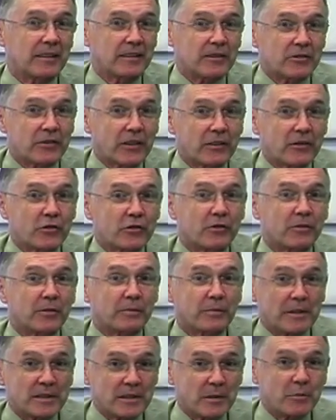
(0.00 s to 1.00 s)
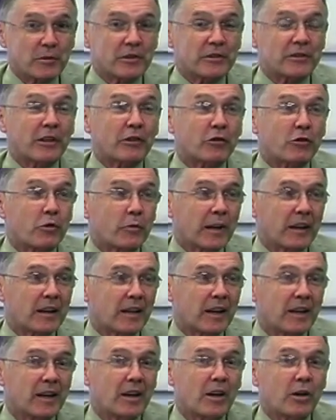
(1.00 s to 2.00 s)
en los años, principios de los años
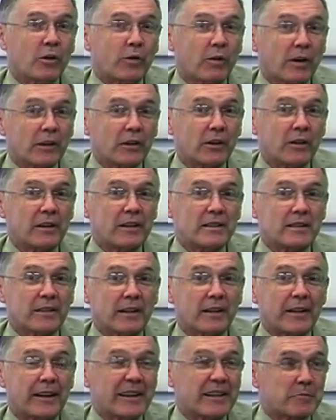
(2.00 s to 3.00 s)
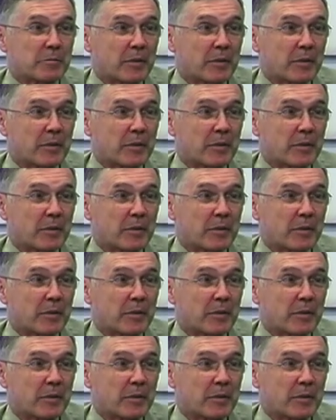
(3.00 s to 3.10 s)
90, cuando el INSED